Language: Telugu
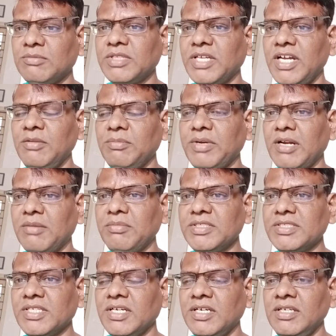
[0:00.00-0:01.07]
సముదాయాన్ని
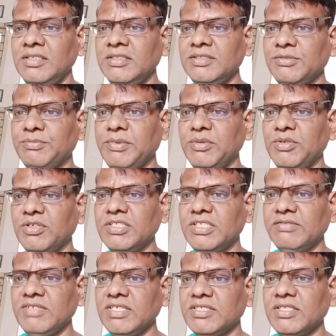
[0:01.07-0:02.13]
ప్రారంభించిన సుప్రీంకోర్టు
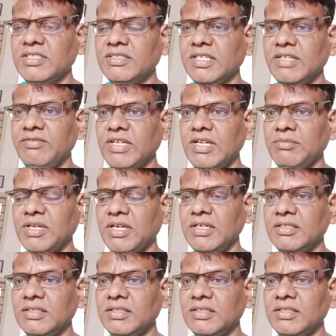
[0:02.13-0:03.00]
చీఫ్ జస్టిస్ ఎన్వి రమణ